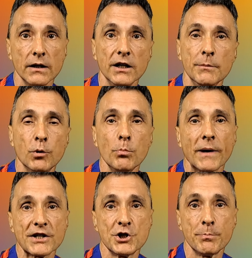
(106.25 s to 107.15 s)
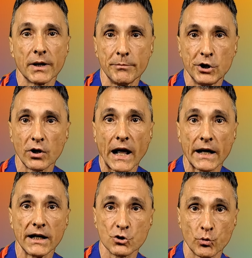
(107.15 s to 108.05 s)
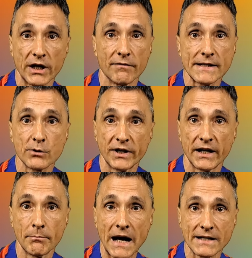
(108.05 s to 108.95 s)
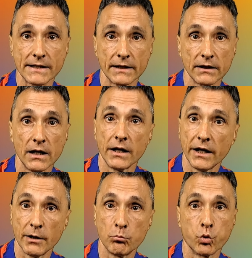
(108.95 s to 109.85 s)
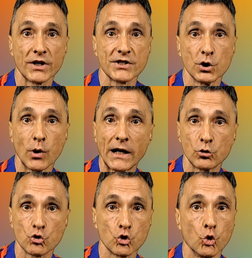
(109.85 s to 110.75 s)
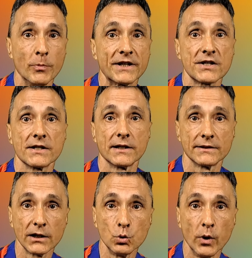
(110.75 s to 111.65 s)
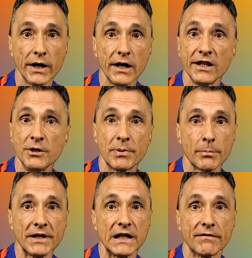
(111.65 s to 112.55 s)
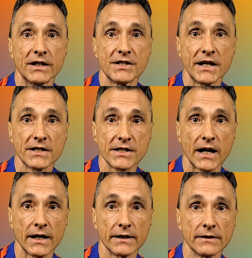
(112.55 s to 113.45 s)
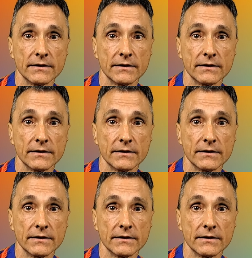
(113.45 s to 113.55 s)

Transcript: I polpacci per migliorare la sua elevazione nel basket, che pur essendo alto solo 1,72 m gli permetteva di schiacciare